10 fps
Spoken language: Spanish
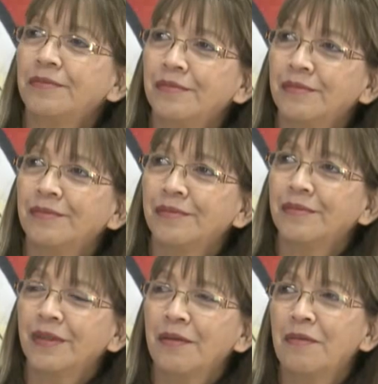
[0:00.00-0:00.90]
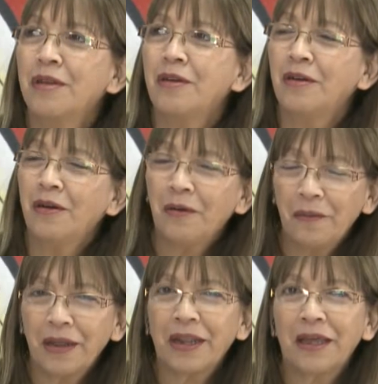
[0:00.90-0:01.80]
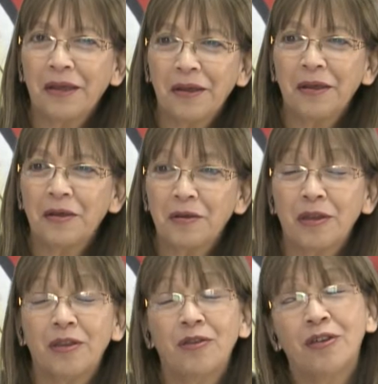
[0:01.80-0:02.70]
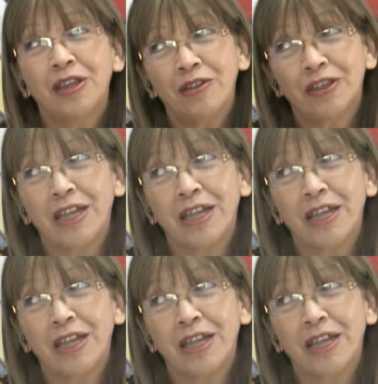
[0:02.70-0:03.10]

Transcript: ir viendo acá. Pero para no irnos